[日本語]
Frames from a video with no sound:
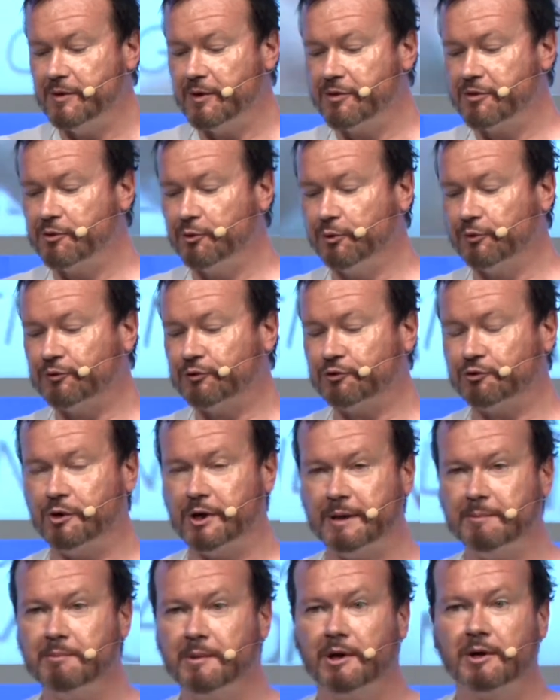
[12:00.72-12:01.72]
体が
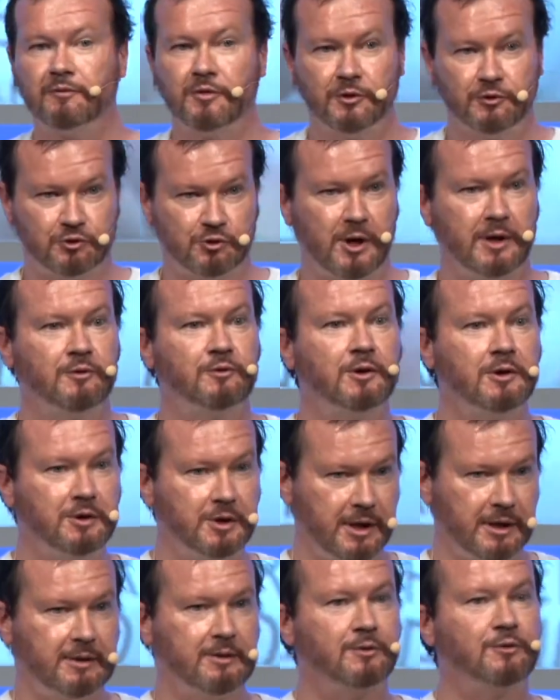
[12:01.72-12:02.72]
その先
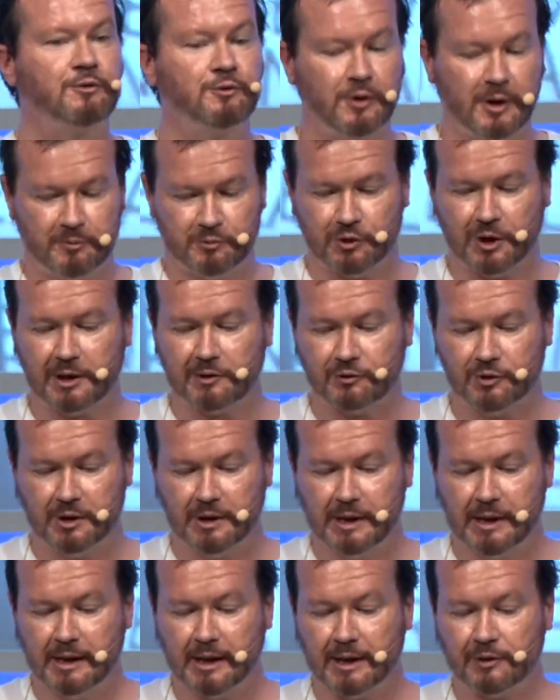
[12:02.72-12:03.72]
見的な
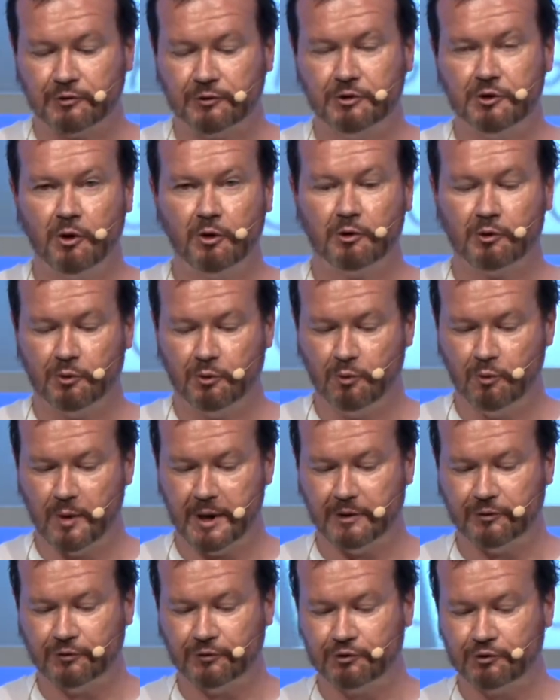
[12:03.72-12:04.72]
その
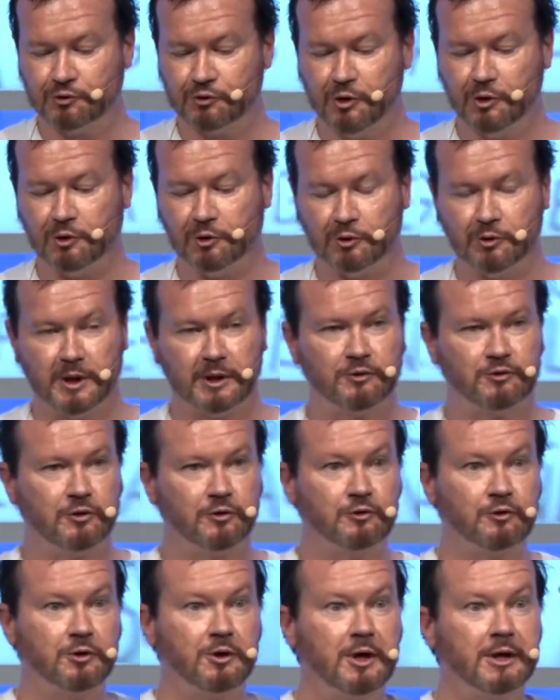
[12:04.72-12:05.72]
主
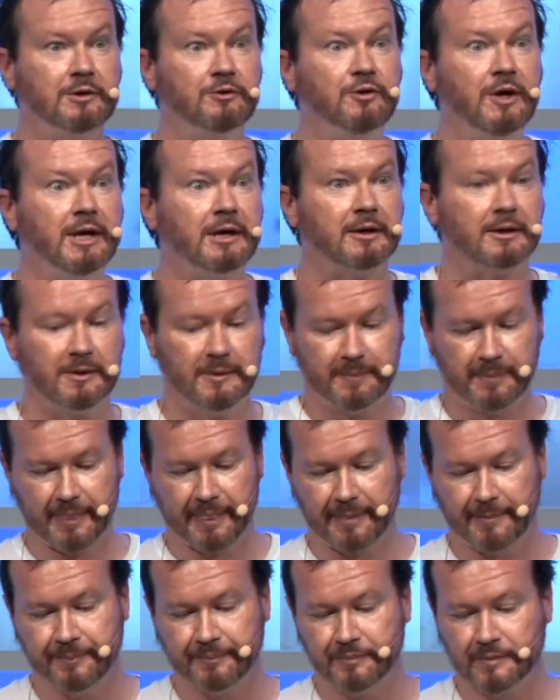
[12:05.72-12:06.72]
体の
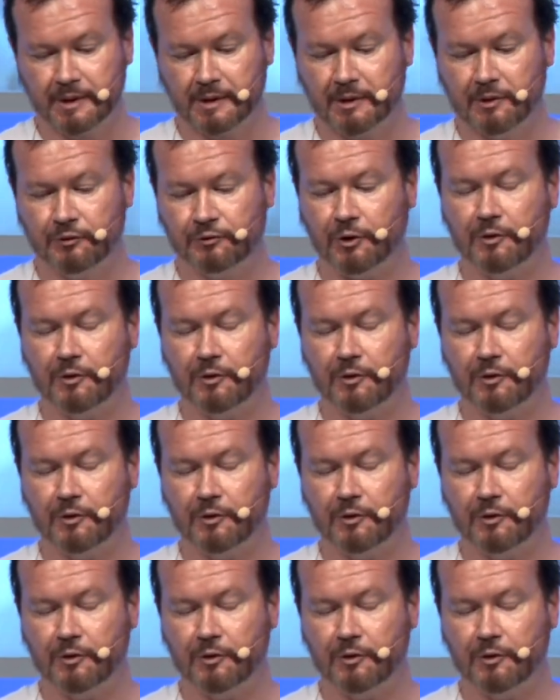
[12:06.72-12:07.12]
えー、アイ